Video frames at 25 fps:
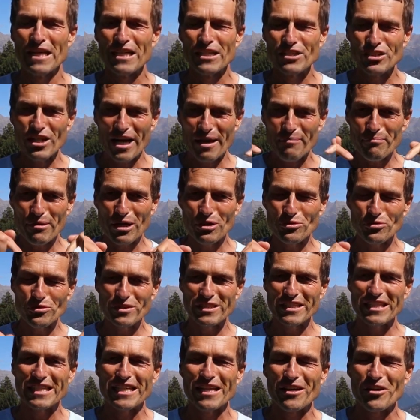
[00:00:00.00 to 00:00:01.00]
Schreib mal
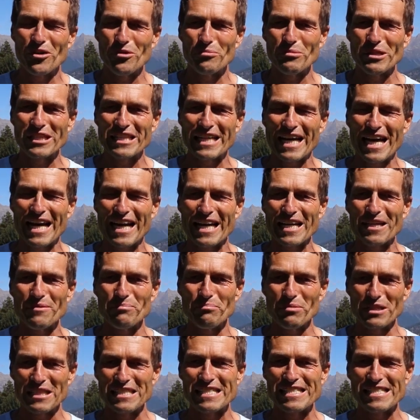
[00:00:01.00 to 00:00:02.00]
unten in die Kommentare, ich
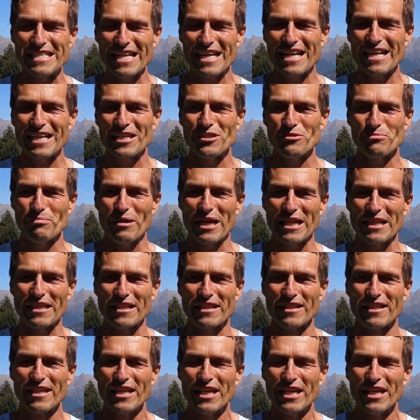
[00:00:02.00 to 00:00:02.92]
bin sehr gespannt.